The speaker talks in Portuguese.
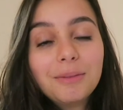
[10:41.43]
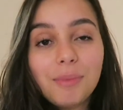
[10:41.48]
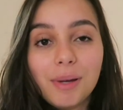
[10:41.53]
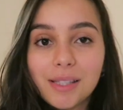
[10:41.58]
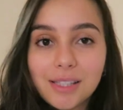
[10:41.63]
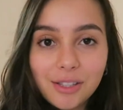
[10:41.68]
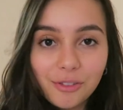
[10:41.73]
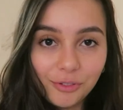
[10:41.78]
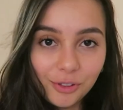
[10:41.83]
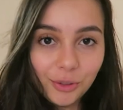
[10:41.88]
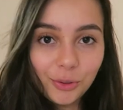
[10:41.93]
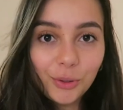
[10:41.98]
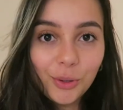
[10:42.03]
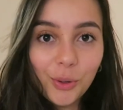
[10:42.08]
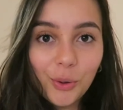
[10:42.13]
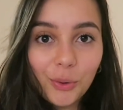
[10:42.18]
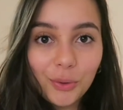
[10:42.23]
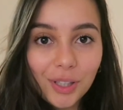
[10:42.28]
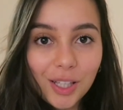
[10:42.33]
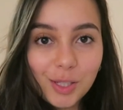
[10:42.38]
Mas enfim, tudo
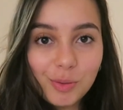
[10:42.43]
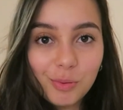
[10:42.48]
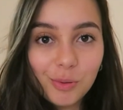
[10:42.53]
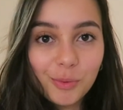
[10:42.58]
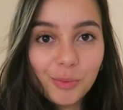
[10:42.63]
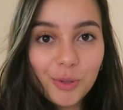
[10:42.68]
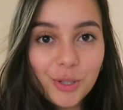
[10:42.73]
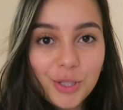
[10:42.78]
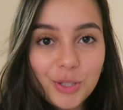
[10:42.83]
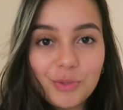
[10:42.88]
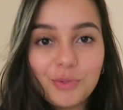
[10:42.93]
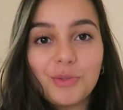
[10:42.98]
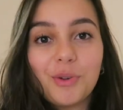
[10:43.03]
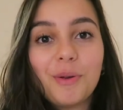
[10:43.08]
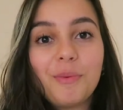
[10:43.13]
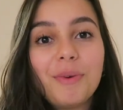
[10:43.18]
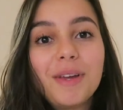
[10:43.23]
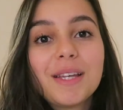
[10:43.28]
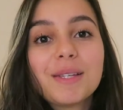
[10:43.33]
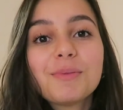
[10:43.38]
acontece por um motivo,
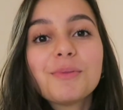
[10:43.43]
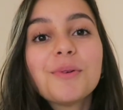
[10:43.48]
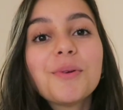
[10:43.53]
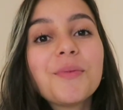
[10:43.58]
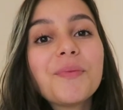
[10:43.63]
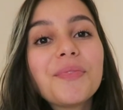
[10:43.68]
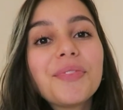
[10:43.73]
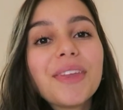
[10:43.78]
não é mesmo?